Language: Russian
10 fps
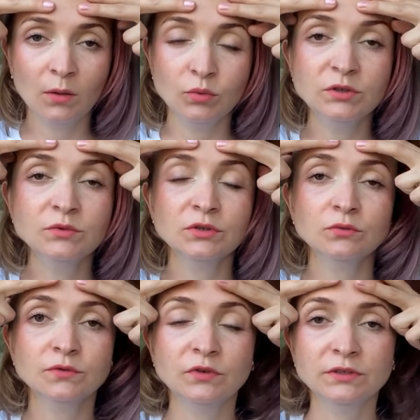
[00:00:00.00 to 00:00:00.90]
И будем
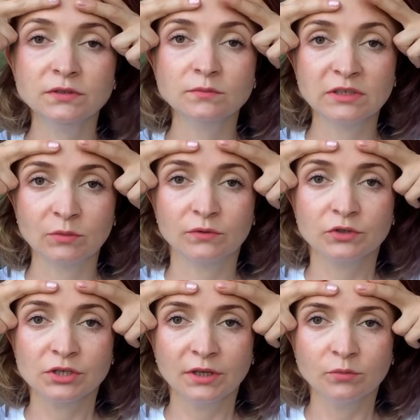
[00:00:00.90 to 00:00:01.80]
тянуть вниз. Само
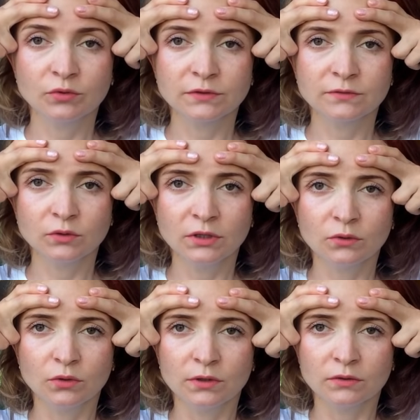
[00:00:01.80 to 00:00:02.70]
движение будет у нас вот
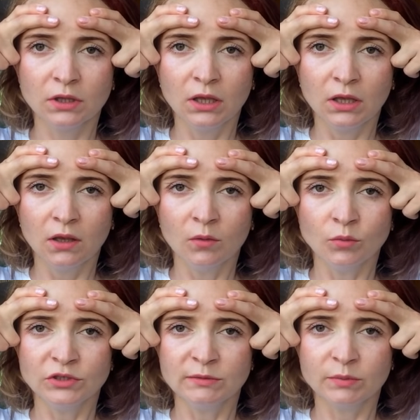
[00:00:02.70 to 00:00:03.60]
такое вот.
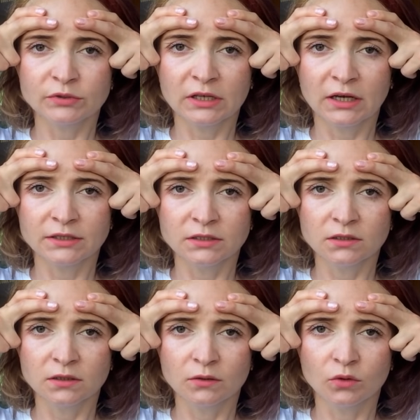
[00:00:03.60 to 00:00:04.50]
Будем опускать
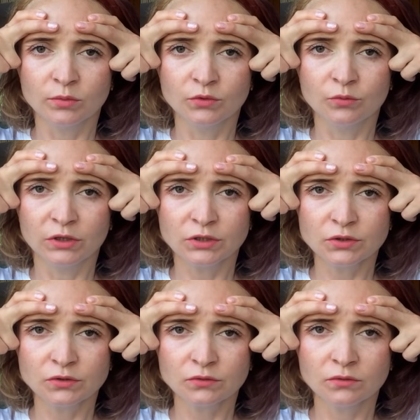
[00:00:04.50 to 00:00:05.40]
лобную
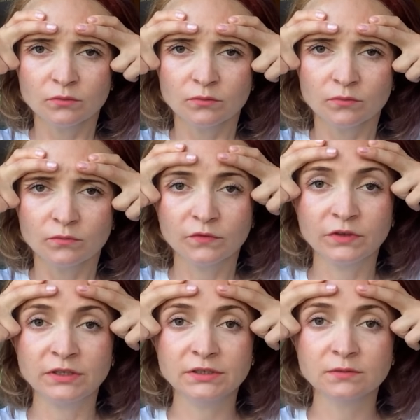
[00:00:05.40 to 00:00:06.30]
мышцу
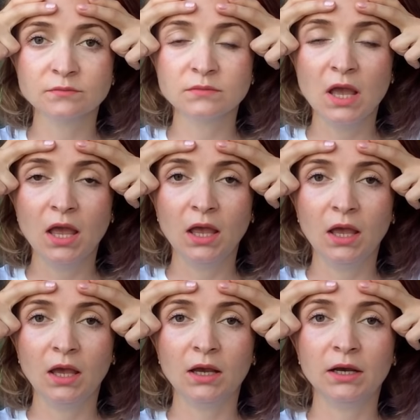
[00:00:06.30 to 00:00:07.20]
вниз.
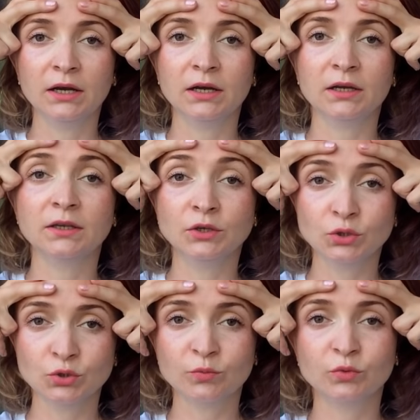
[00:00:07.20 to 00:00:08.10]
А,
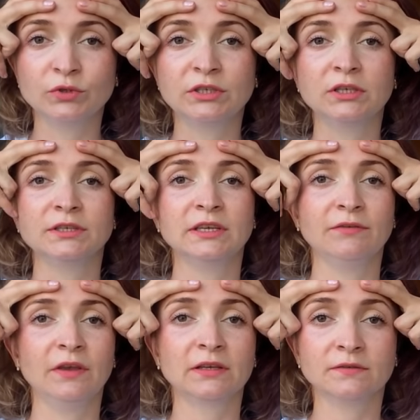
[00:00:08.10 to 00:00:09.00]
еще, чтобы усилить
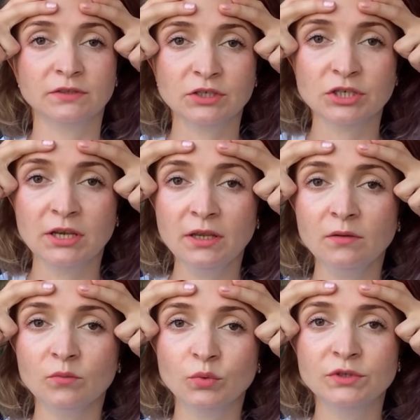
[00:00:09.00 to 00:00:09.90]
эффект вытяжения,
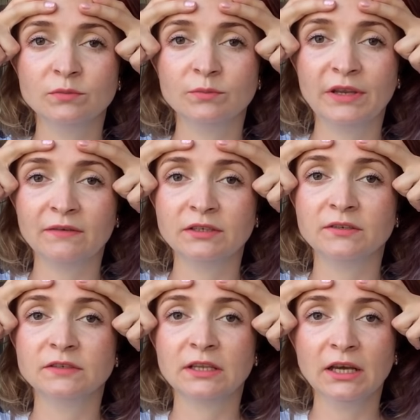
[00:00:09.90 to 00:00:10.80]
будем
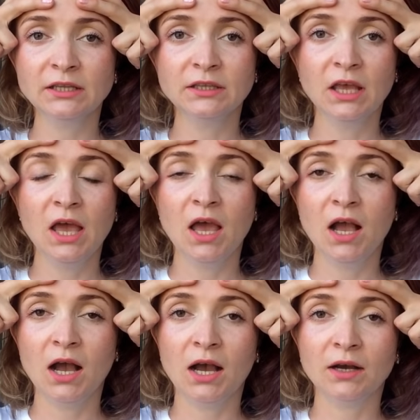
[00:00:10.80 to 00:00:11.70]
переводить взгляд
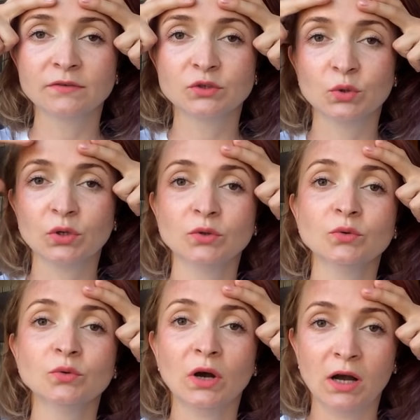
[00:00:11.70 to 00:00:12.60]
а, в
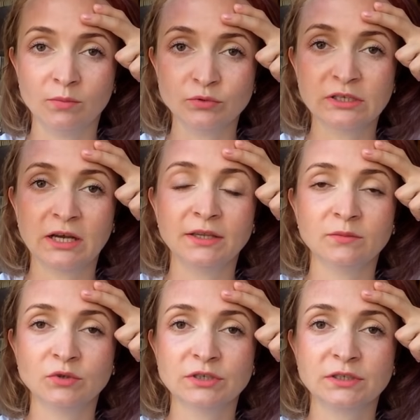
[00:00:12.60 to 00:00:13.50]
сторону опускания
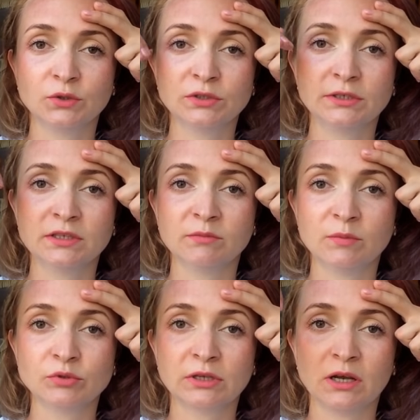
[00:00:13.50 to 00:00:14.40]
мышцы. То есть, если мы
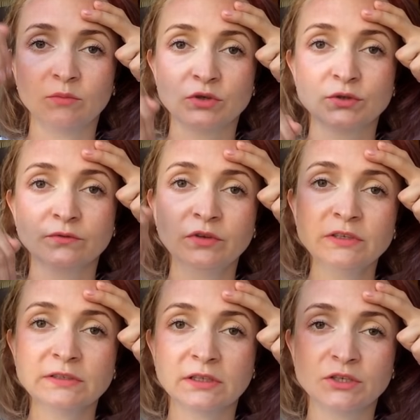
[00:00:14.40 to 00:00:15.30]
опускаем мышцу
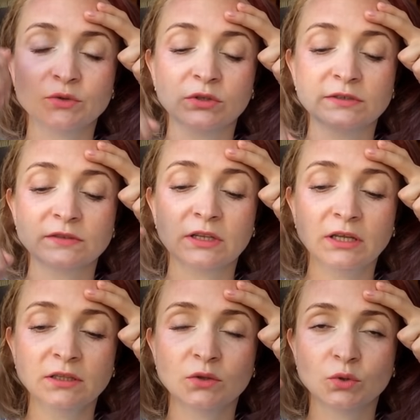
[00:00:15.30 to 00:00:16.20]
вниз, значит, у нас
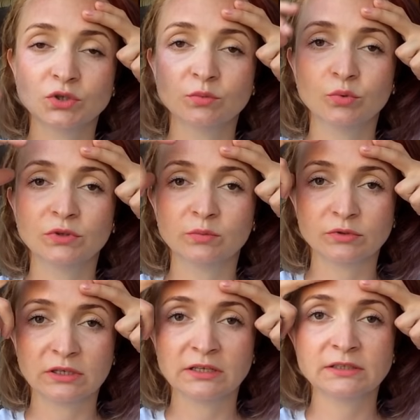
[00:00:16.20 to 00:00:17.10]
взгляд тоже будет
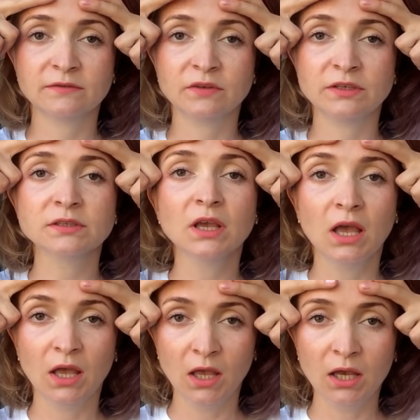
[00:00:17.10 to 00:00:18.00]
опускаться вниз.
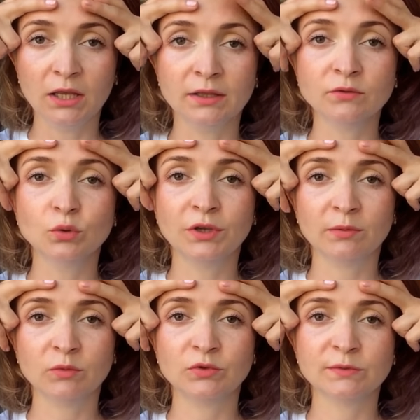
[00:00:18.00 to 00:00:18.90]
На вдохе
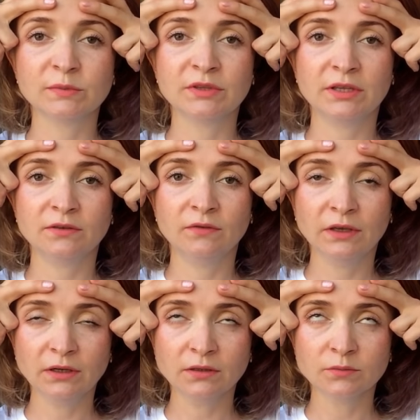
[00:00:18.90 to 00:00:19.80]
мы будем смотреть
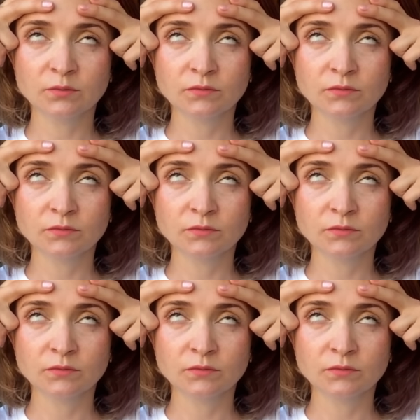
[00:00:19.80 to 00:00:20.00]
вверх,